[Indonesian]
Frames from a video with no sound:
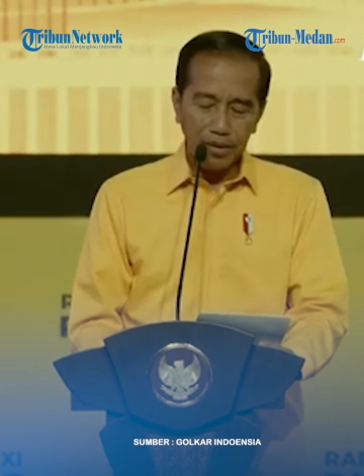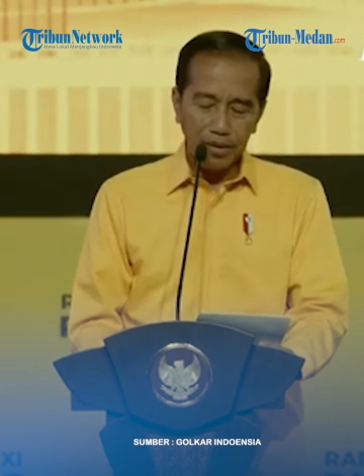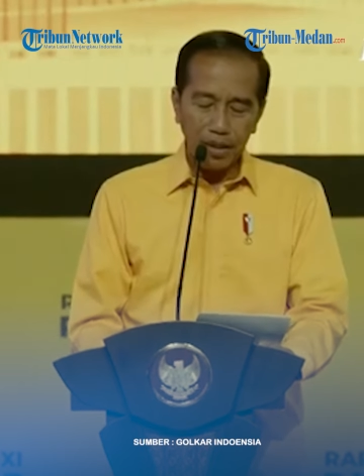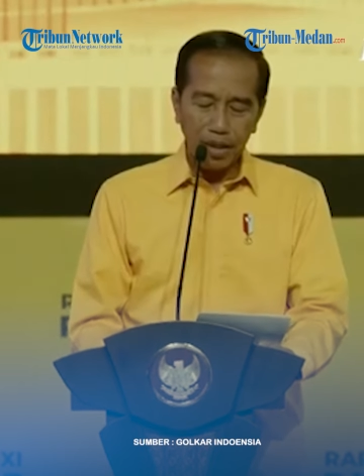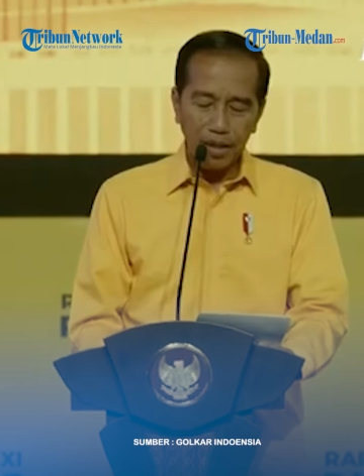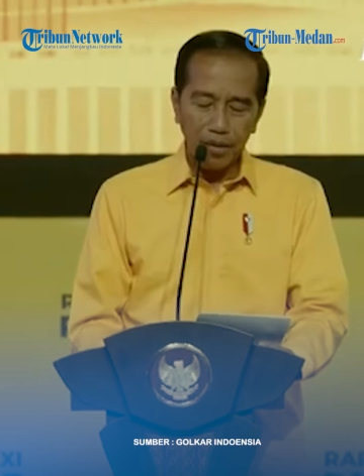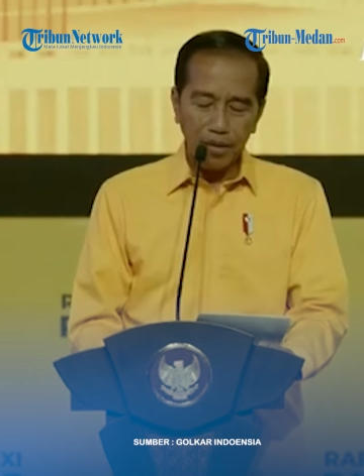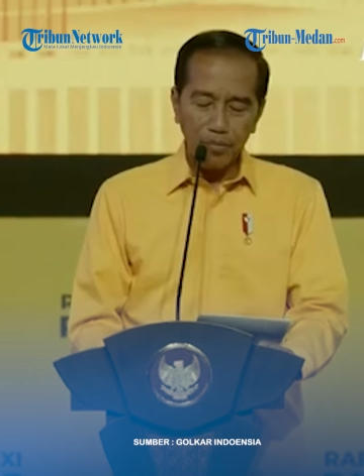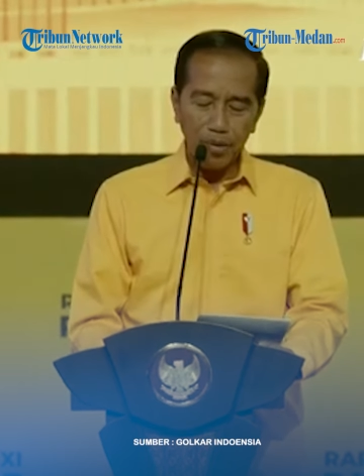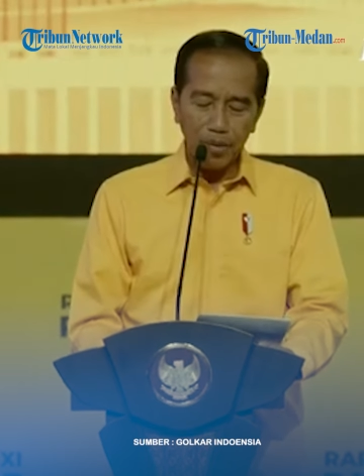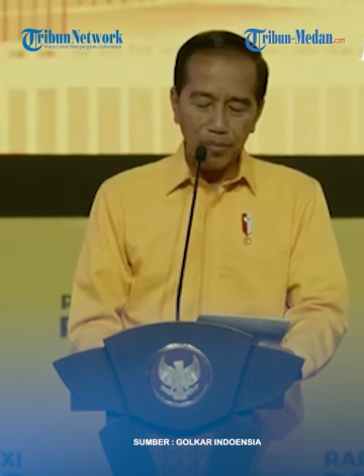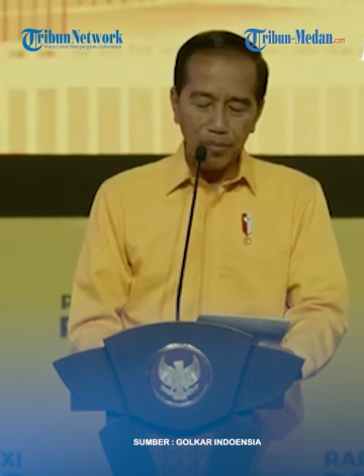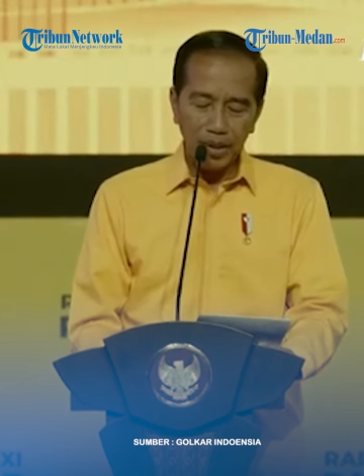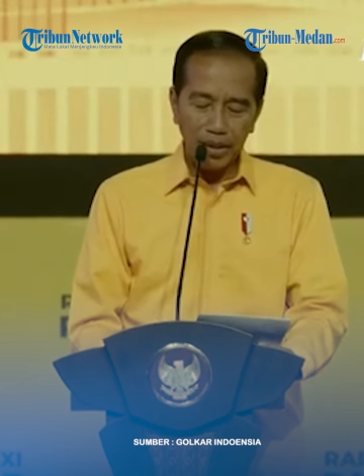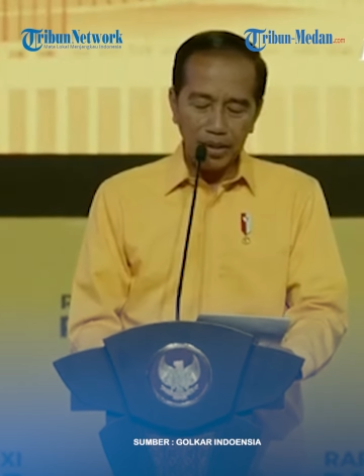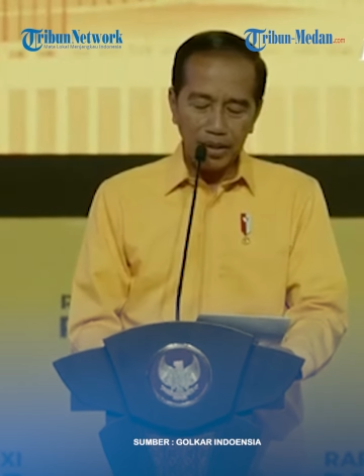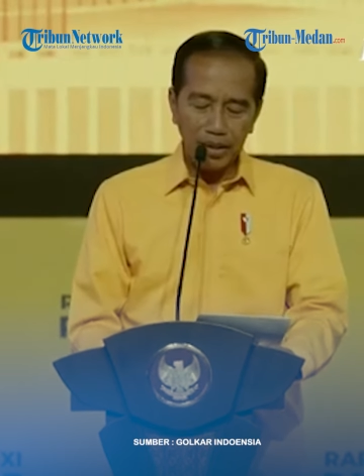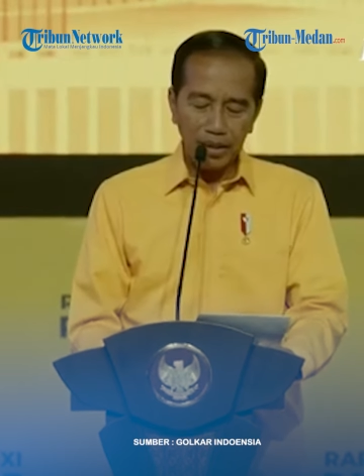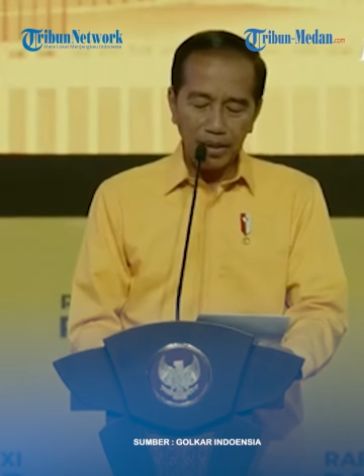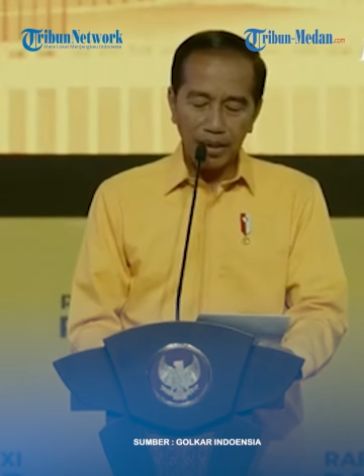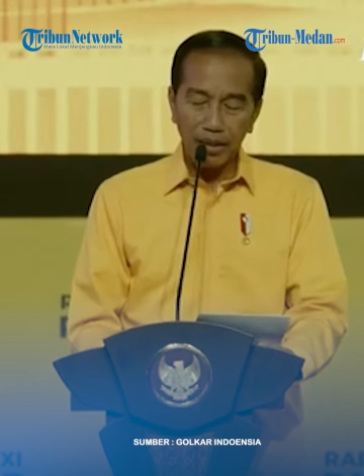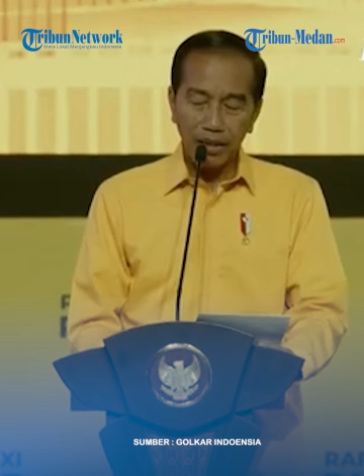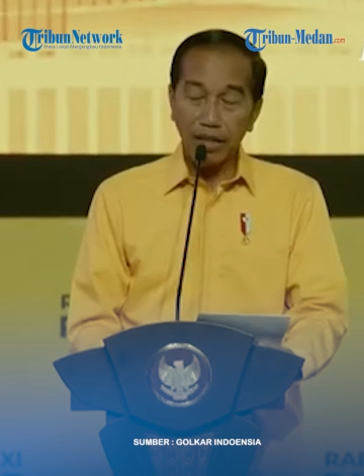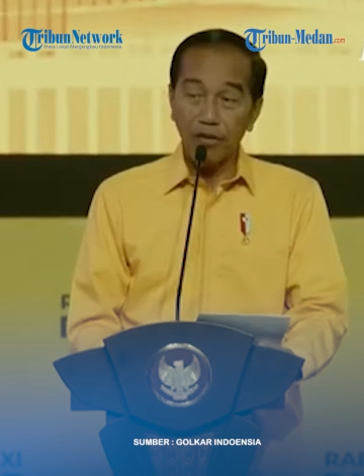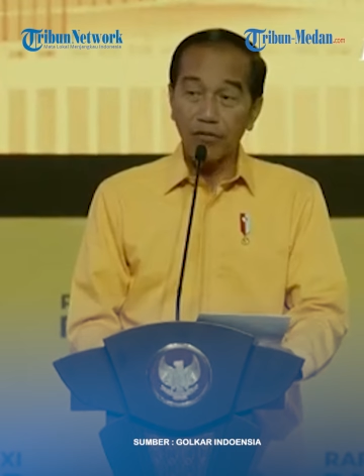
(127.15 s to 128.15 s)
yang
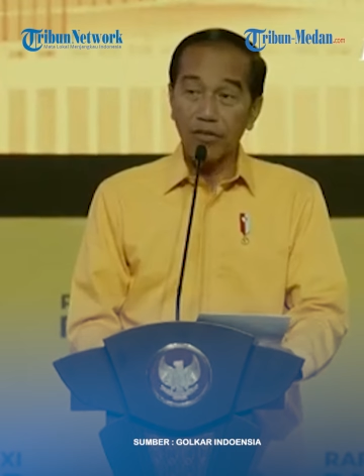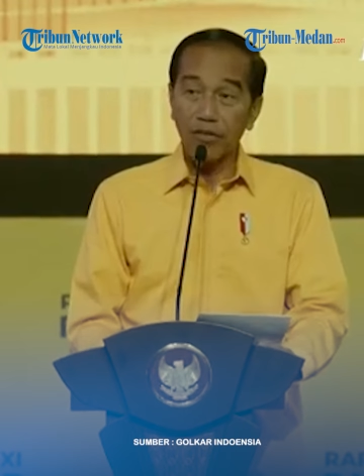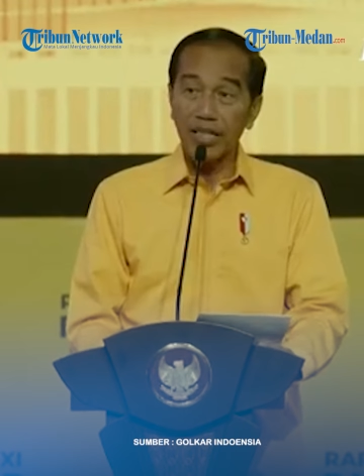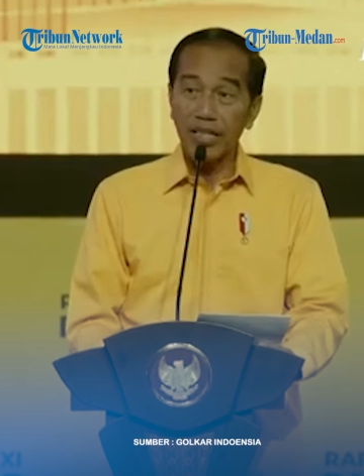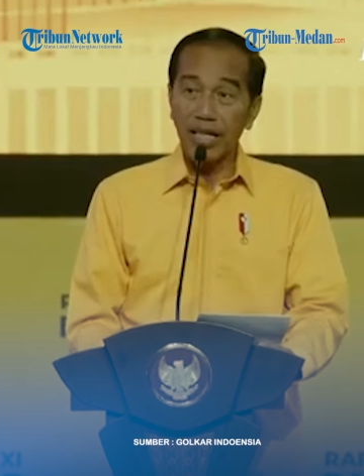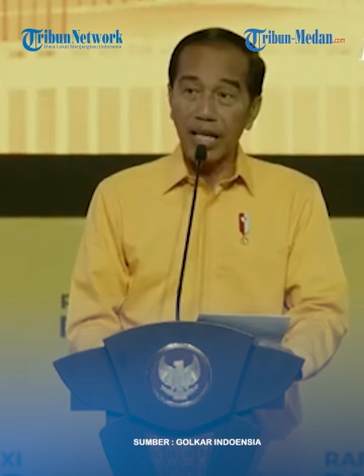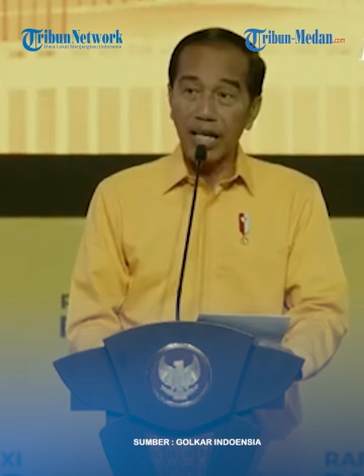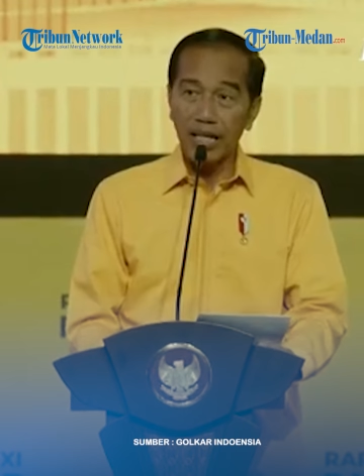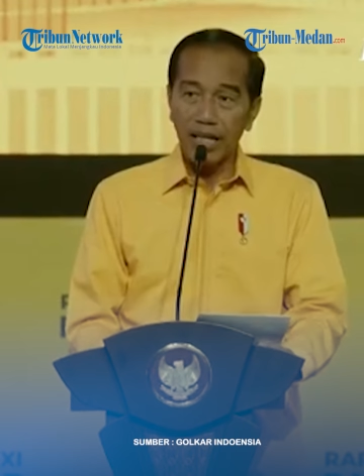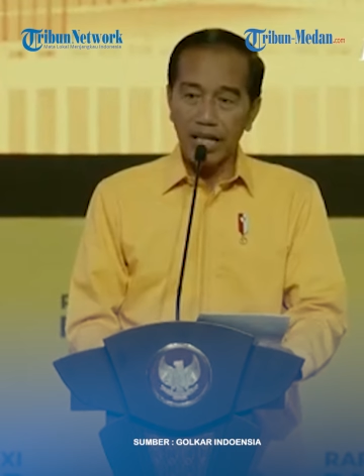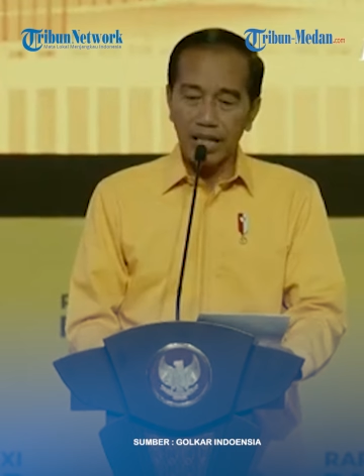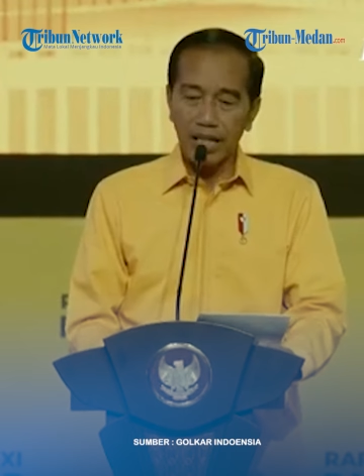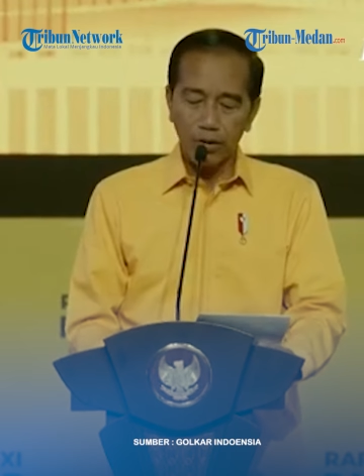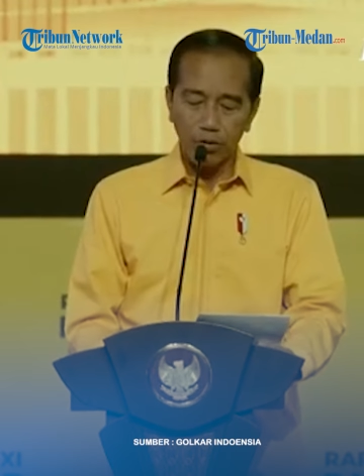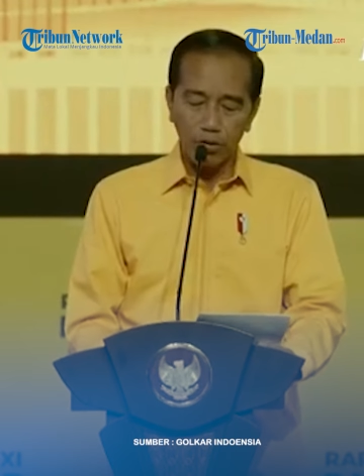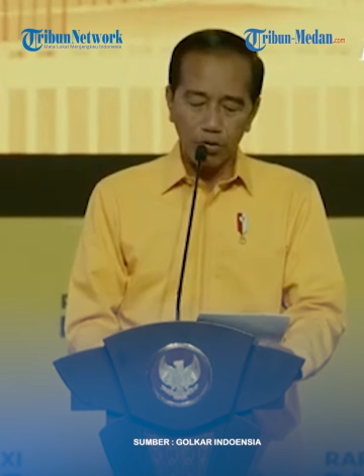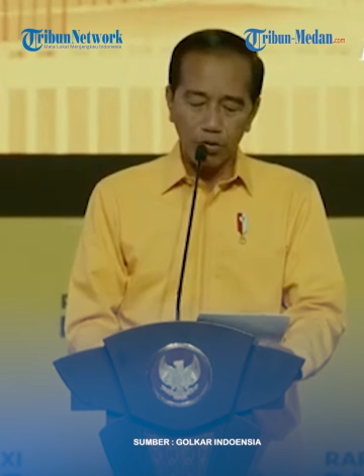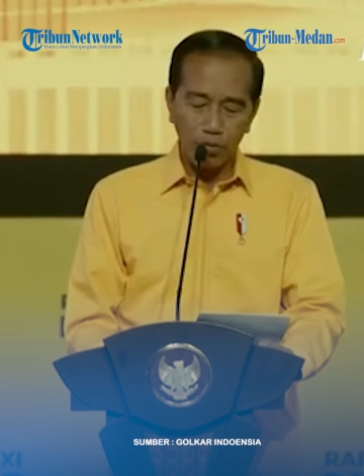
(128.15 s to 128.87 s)
memiliki kewenangan